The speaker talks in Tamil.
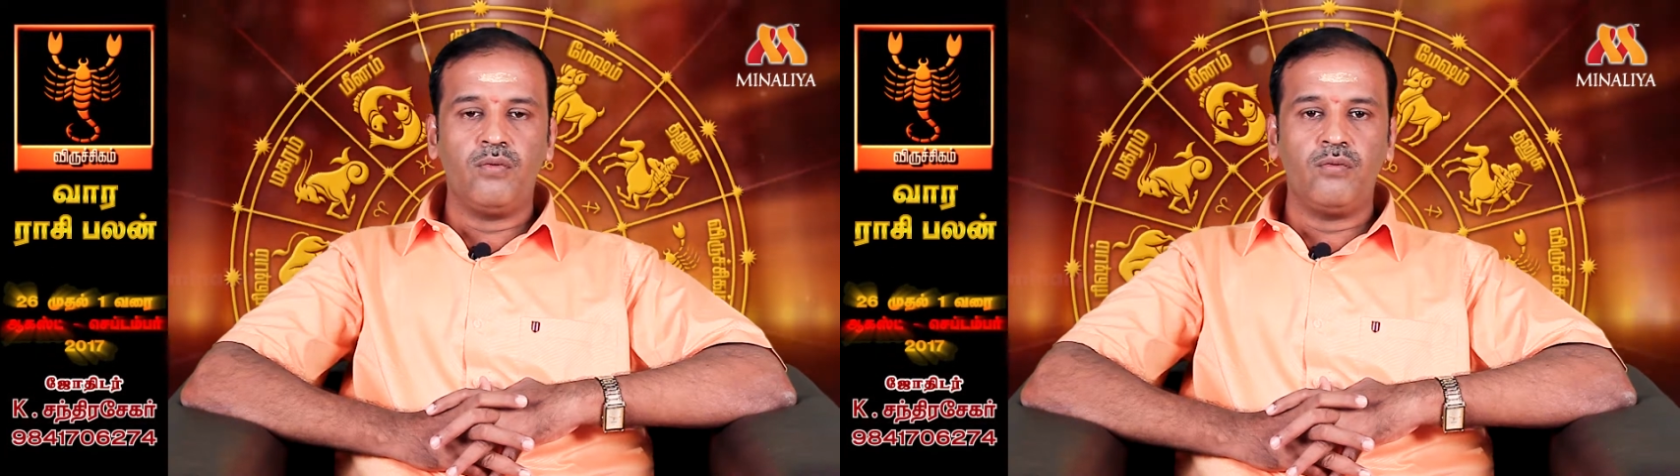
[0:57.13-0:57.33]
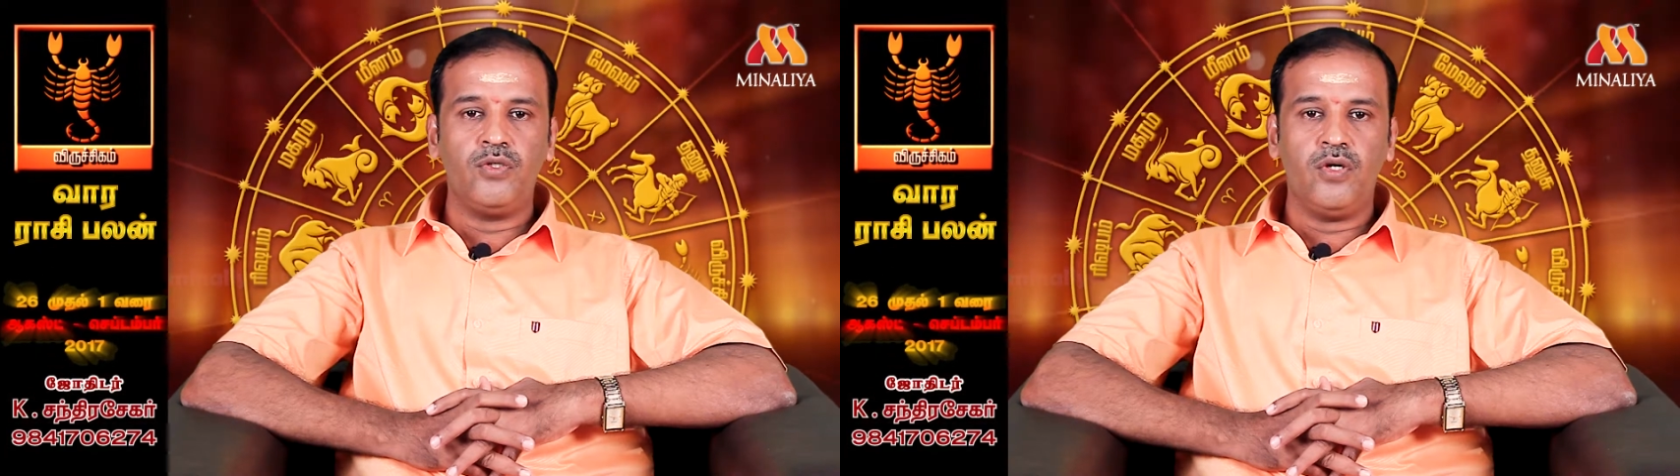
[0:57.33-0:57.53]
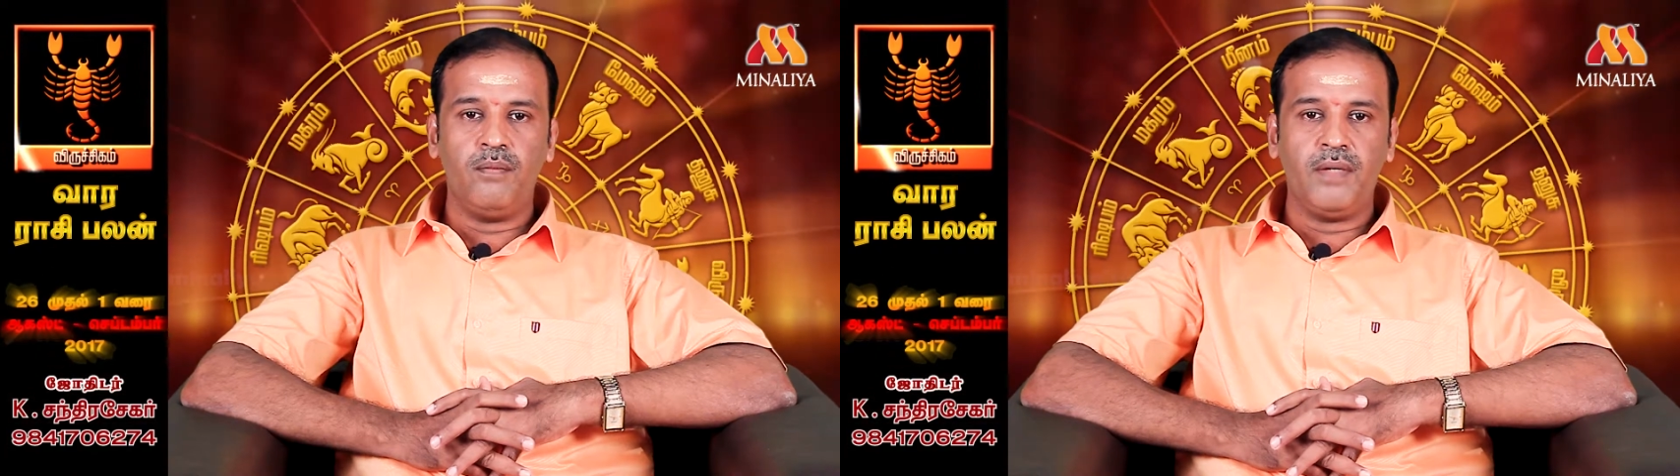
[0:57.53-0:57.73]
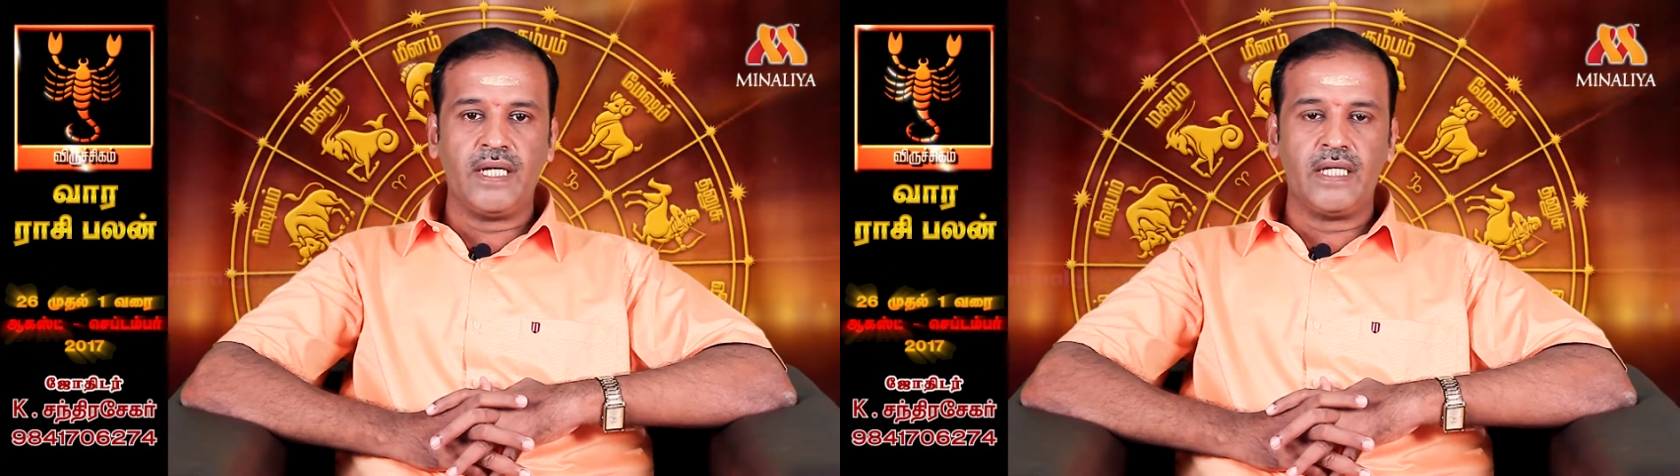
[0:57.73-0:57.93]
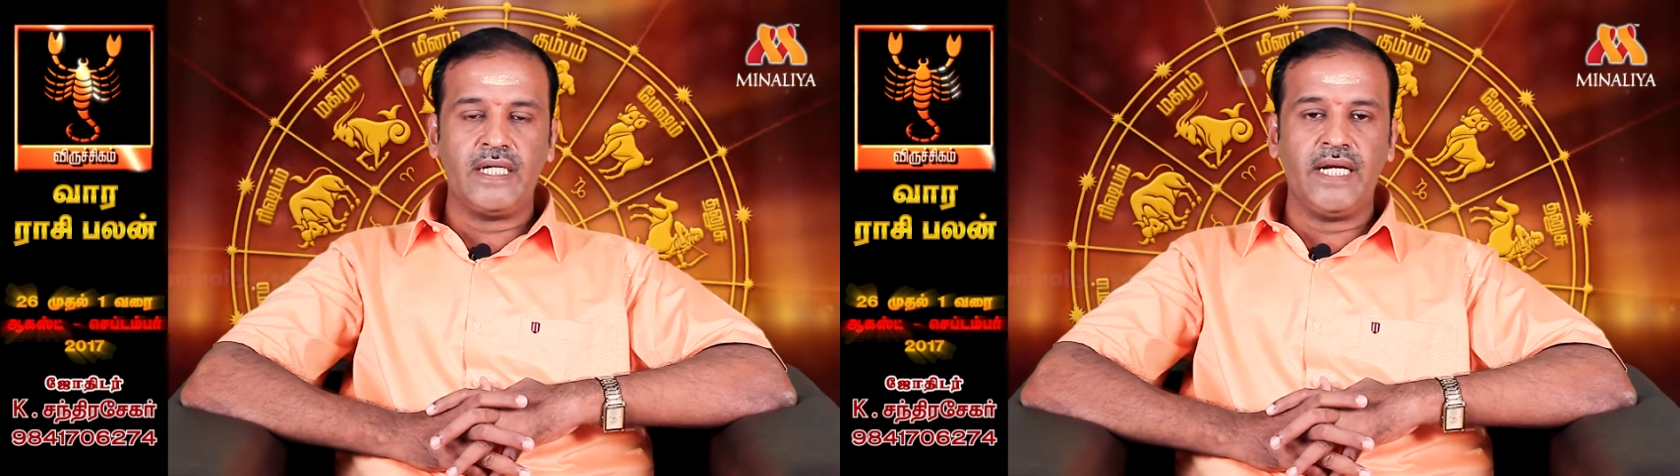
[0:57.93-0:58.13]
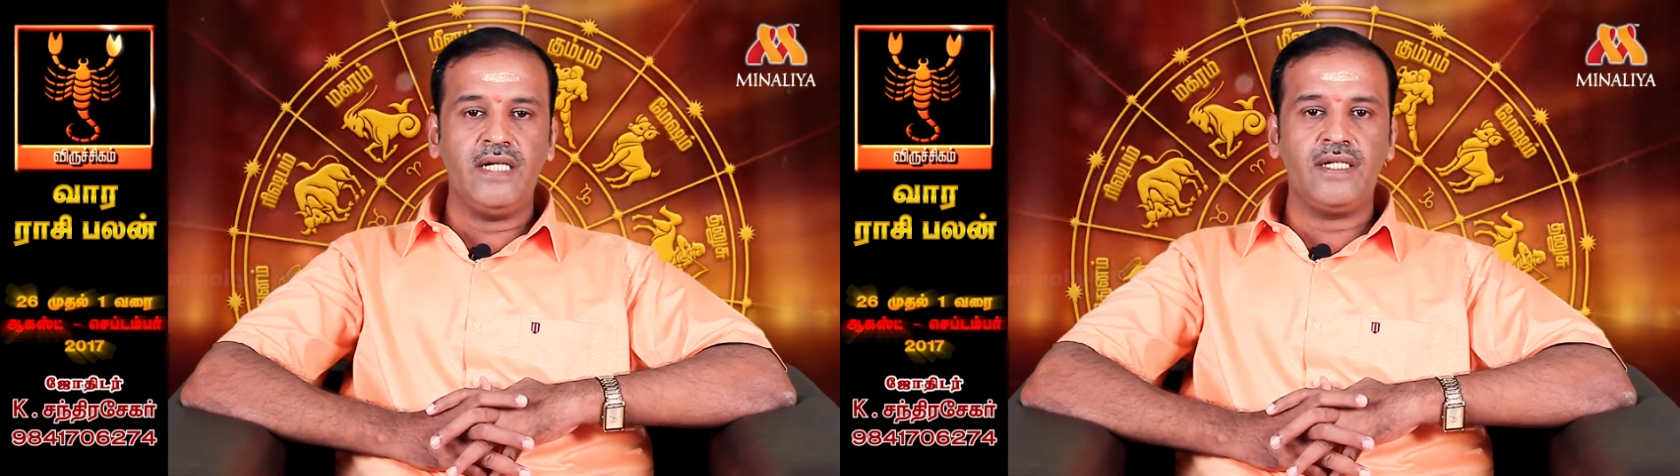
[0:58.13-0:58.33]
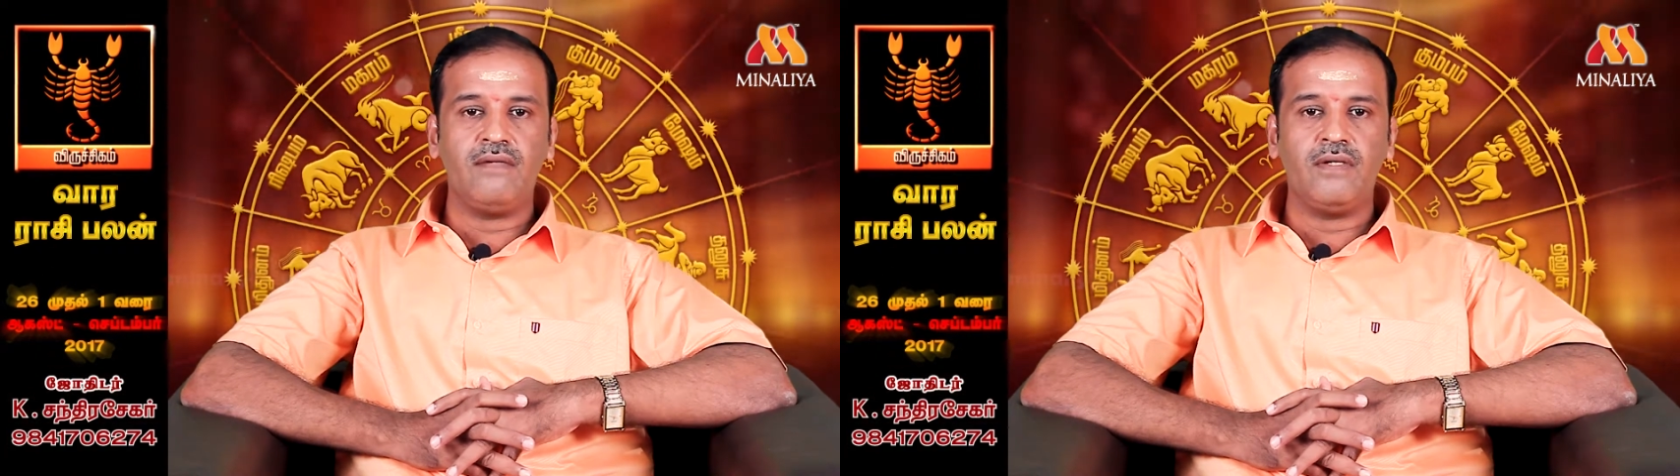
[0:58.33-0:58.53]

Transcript: உத்தியோகம் பார்க்குறத டென்ஷன்